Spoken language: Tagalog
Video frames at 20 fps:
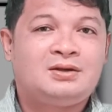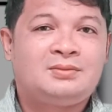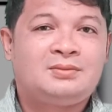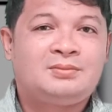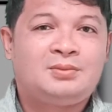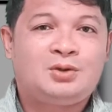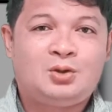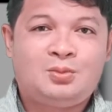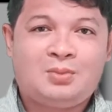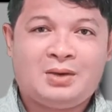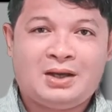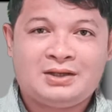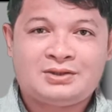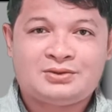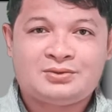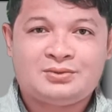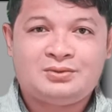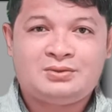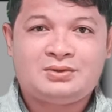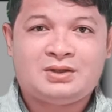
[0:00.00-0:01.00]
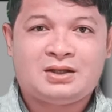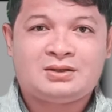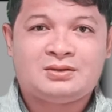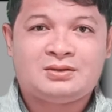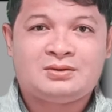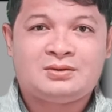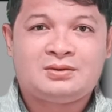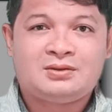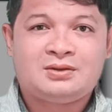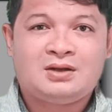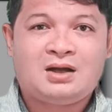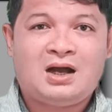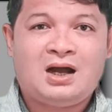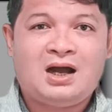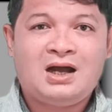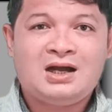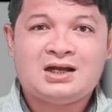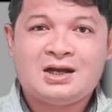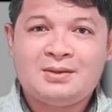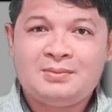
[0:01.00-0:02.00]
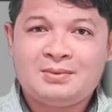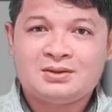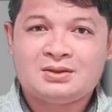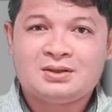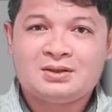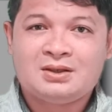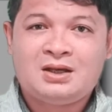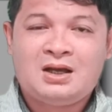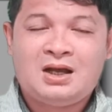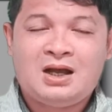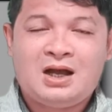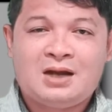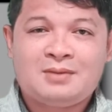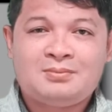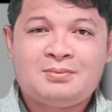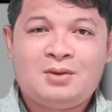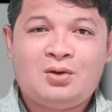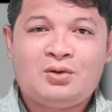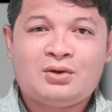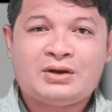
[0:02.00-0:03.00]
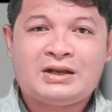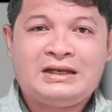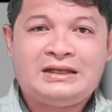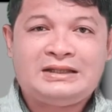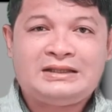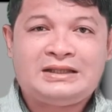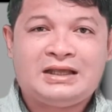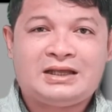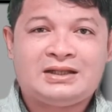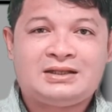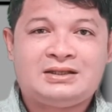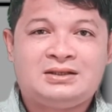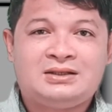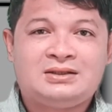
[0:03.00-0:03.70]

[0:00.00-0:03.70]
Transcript: Pero makaigsuunan, ang kamat ang maong realidad